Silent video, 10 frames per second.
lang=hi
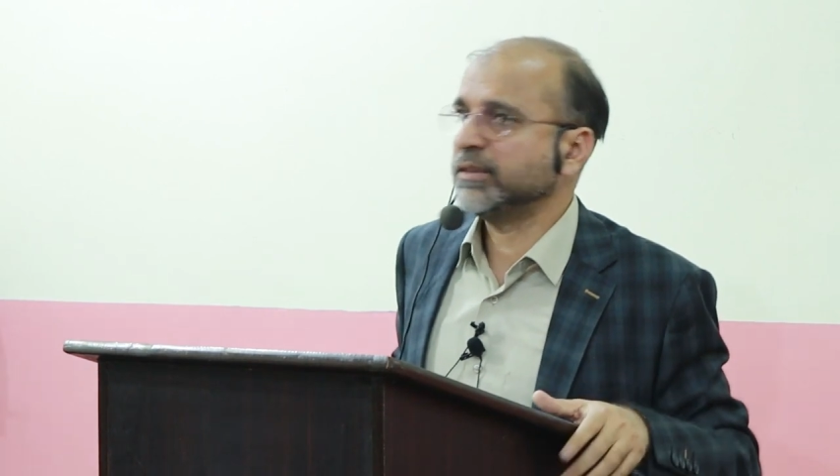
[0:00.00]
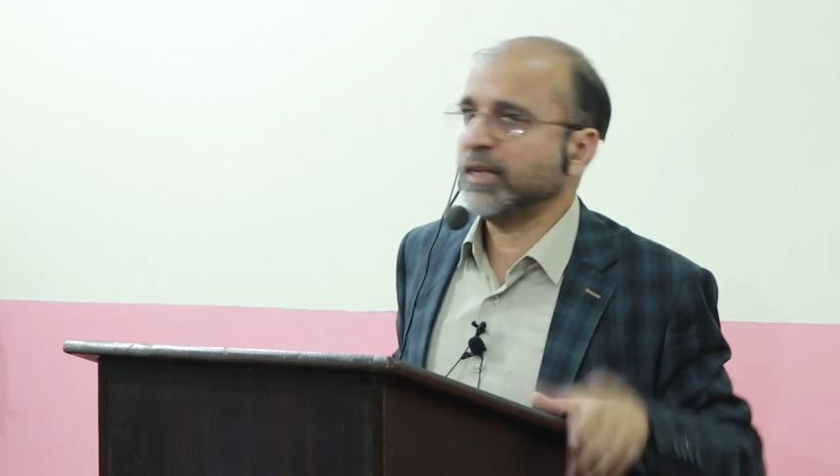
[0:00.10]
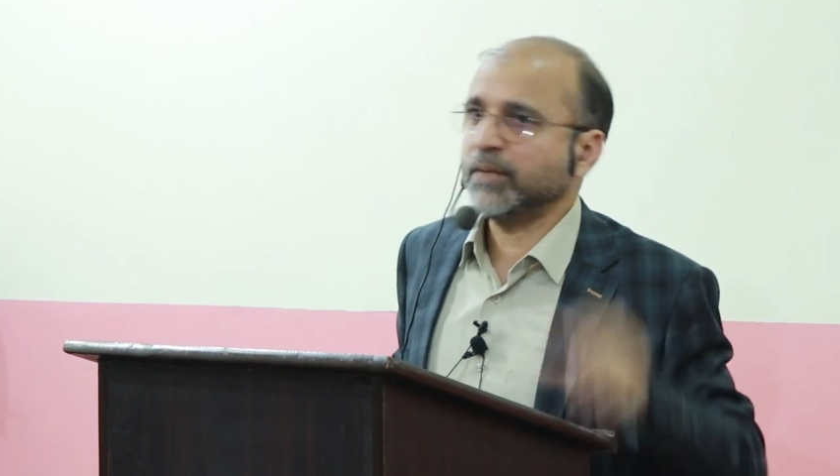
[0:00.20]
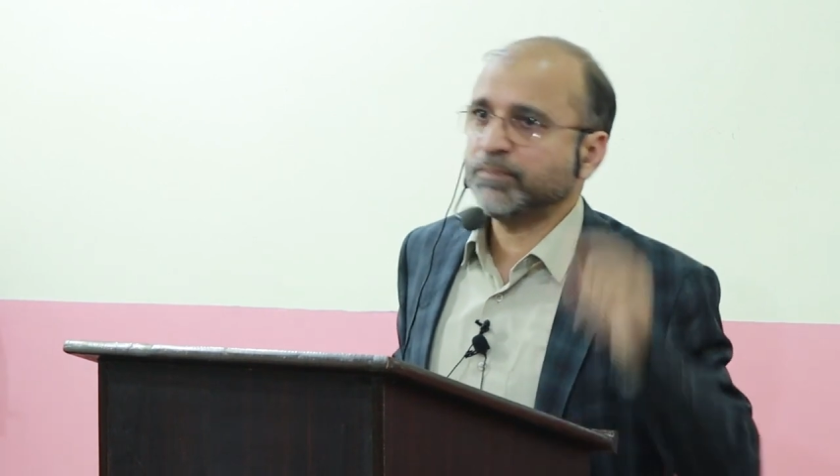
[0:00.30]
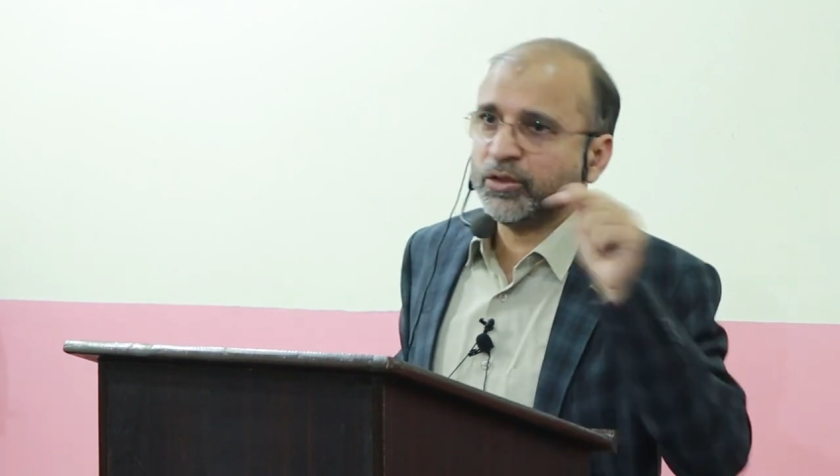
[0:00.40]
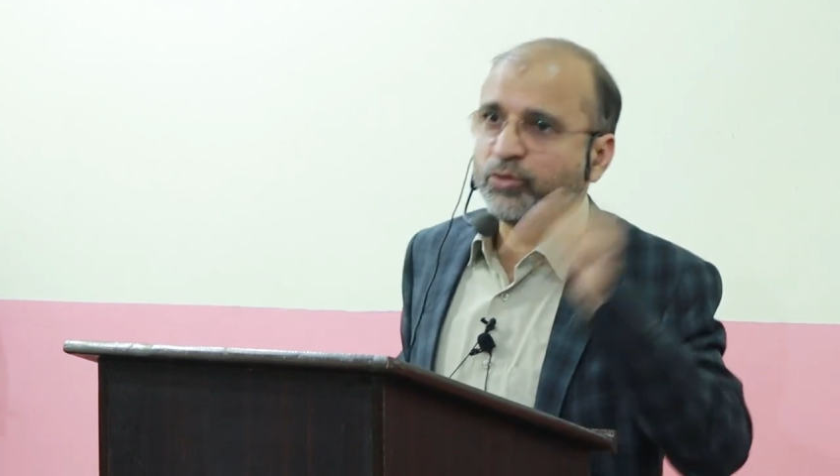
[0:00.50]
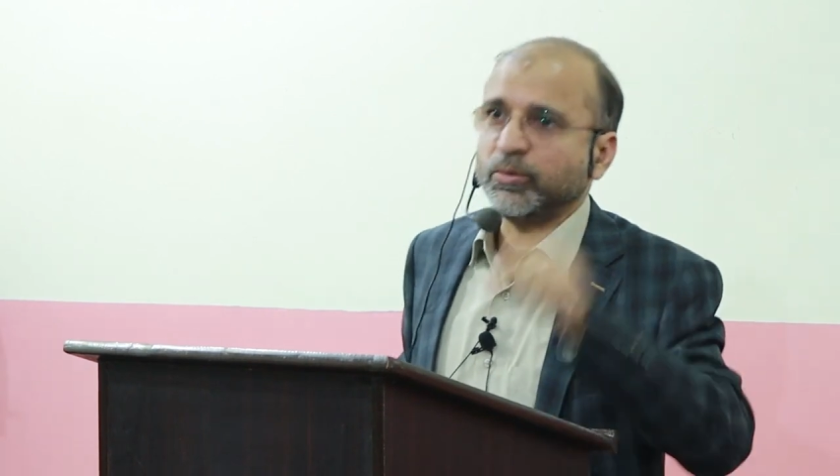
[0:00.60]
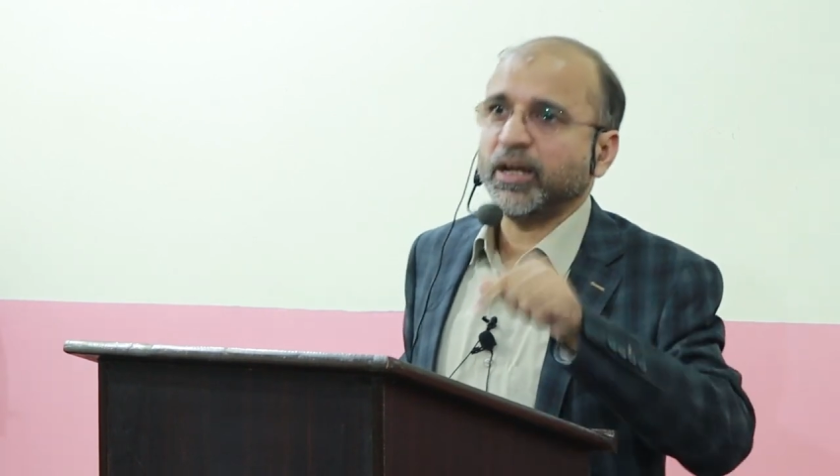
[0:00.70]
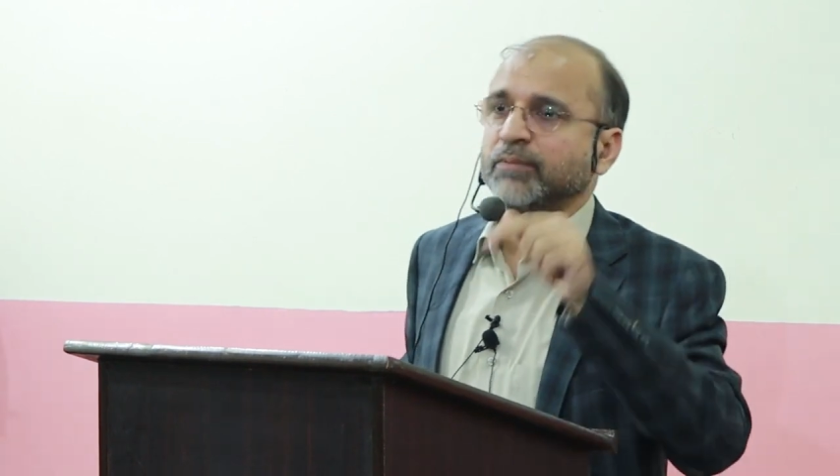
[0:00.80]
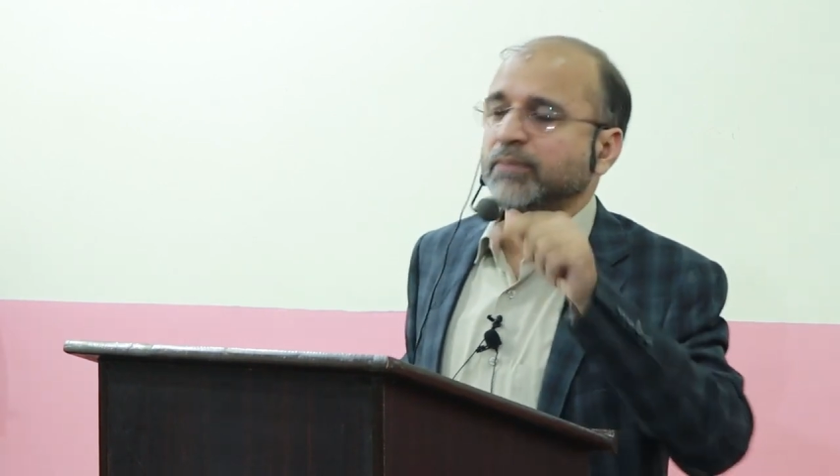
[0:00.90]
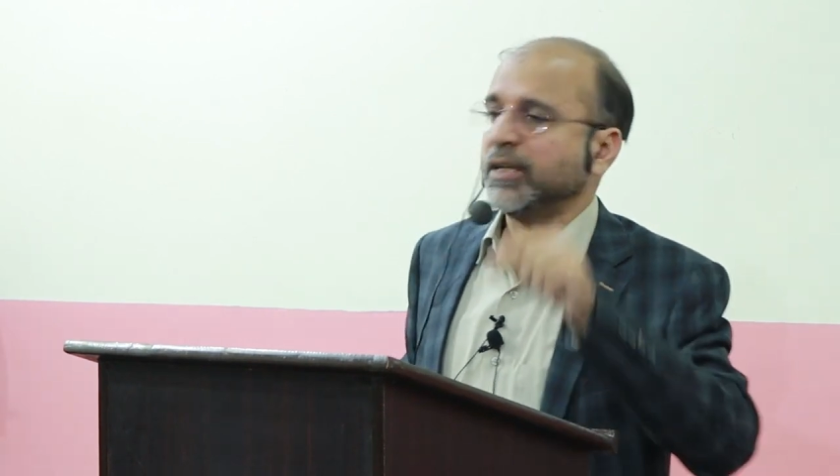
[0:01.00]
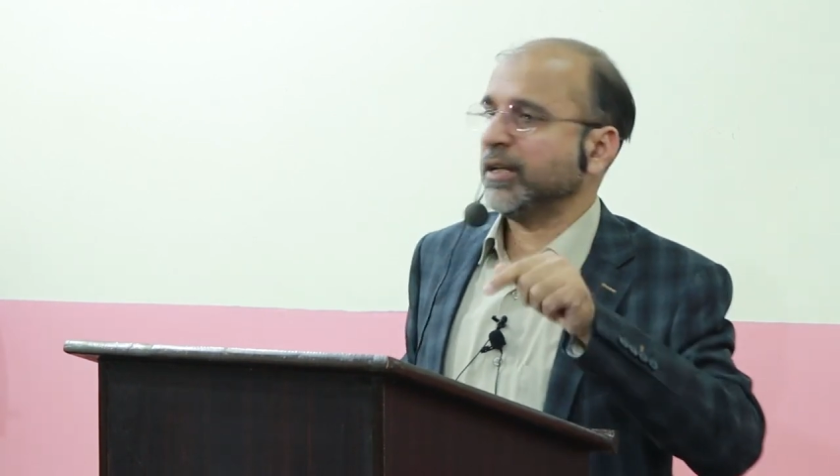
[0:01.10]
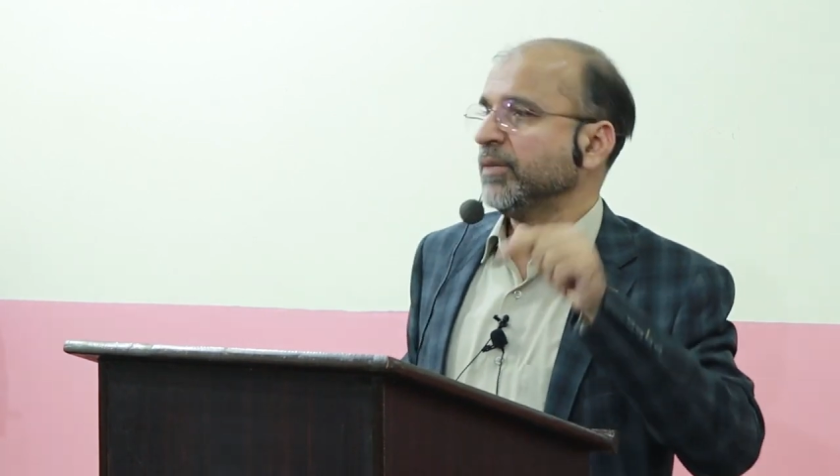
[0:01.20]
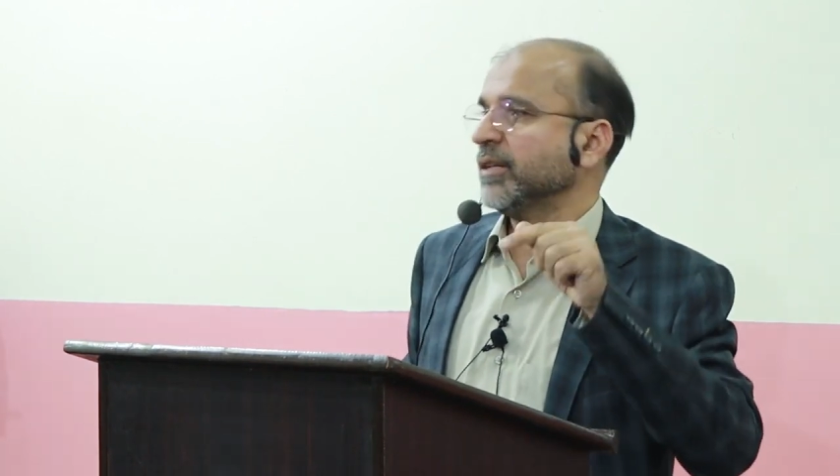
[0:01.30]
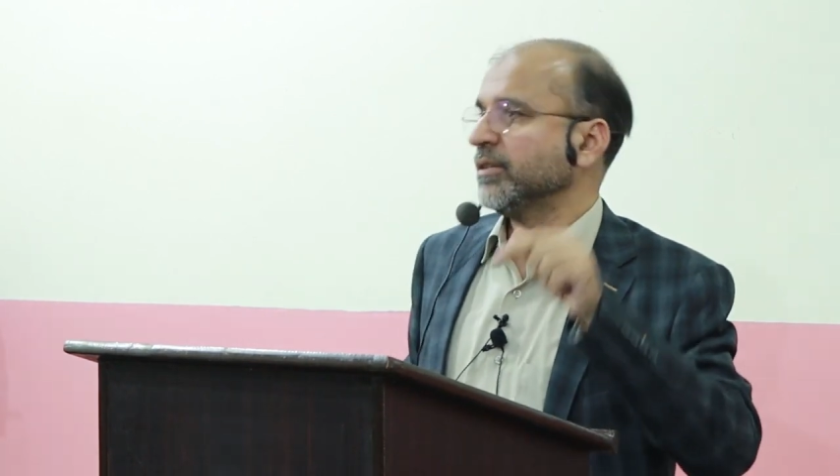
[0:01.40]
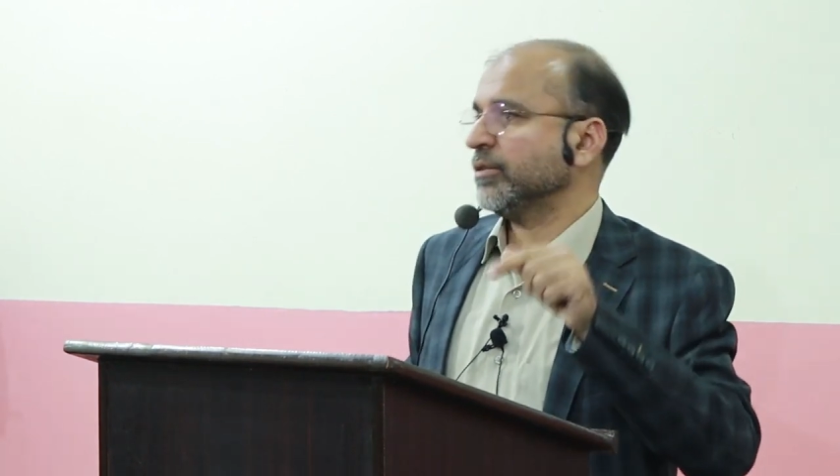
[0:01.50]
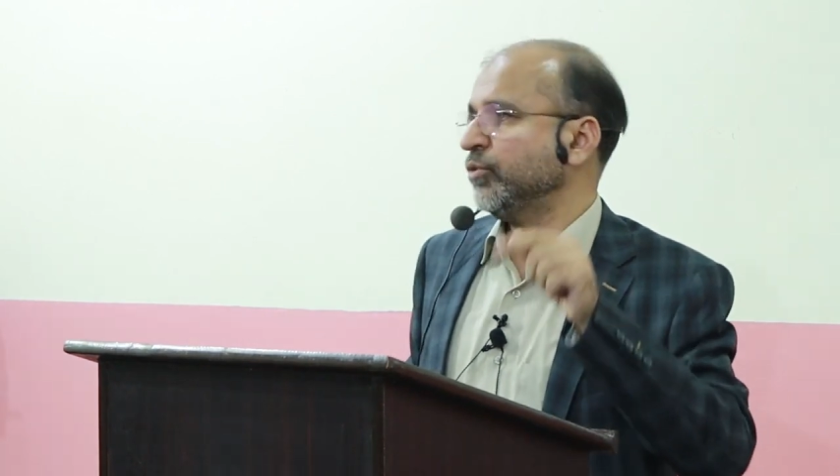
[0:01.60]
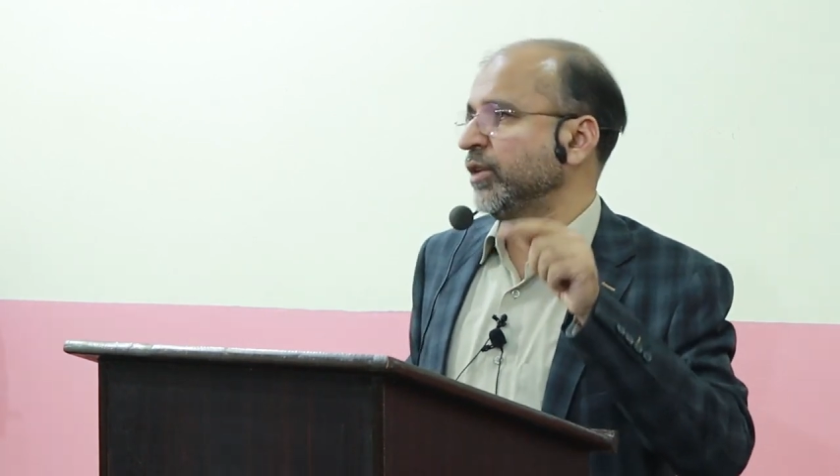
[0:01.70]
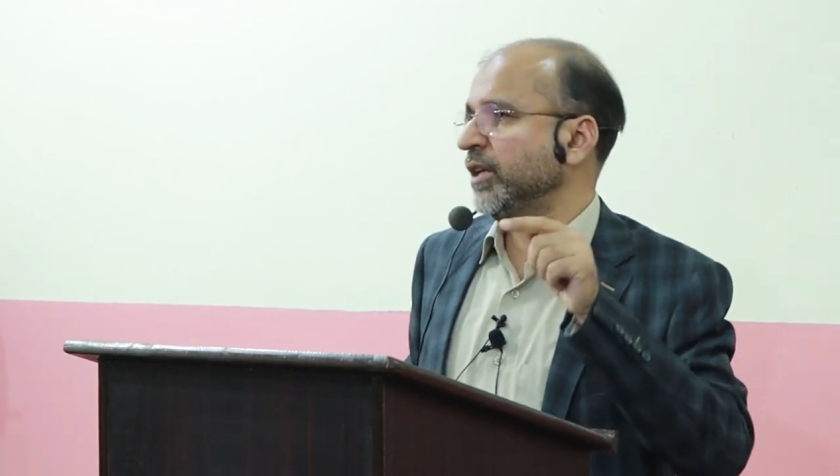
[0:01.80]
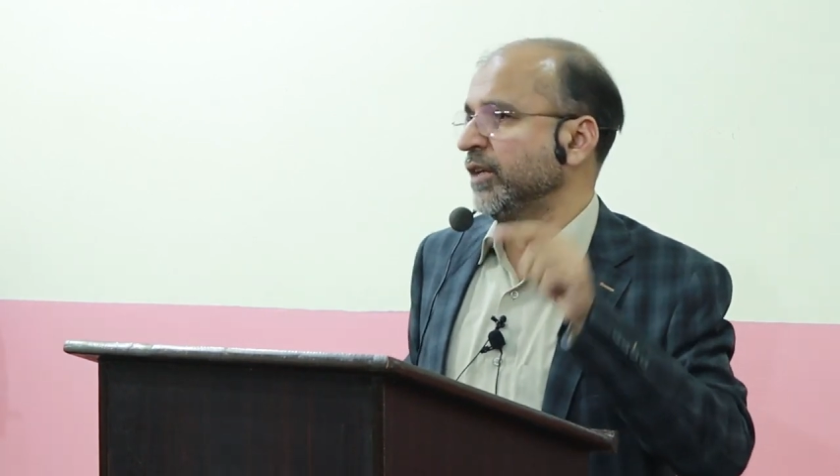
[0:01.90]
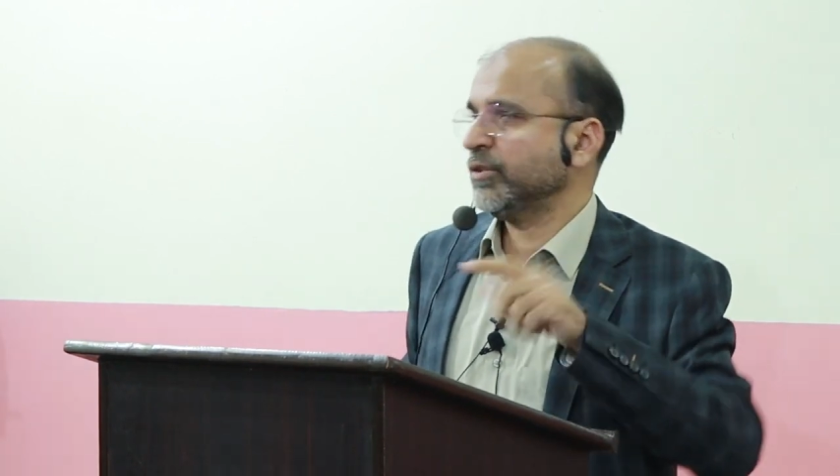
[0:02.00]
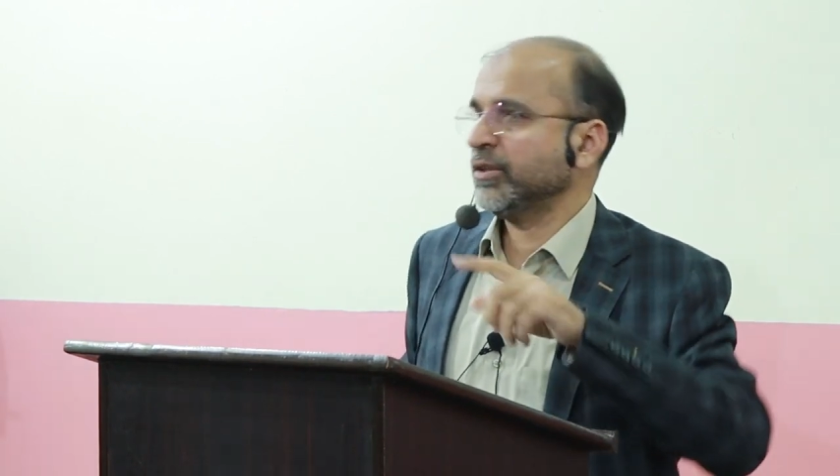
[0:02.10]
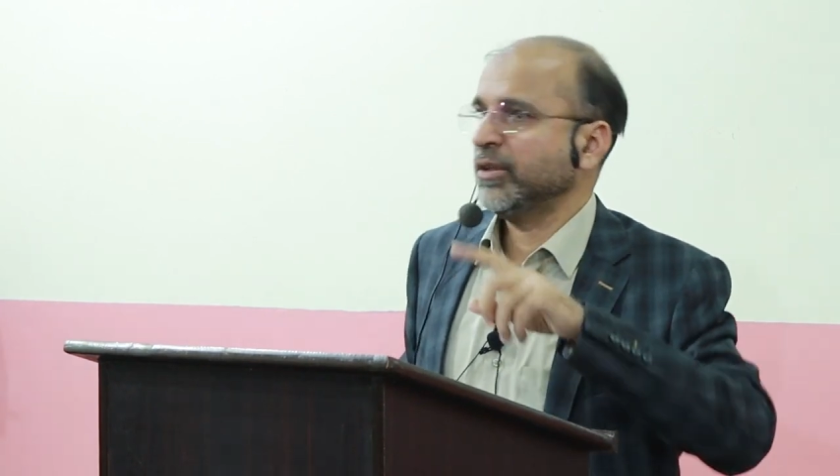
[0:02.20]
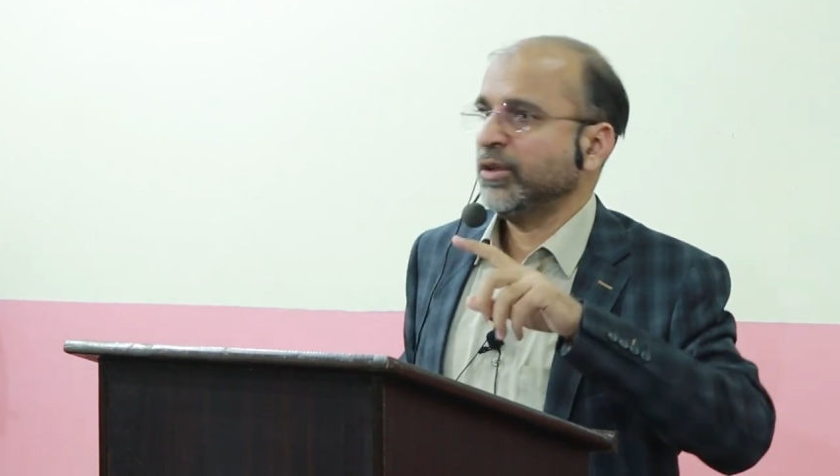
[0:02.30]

जहाँ फिर दोबारा मगरब का तस्वुर नफ्स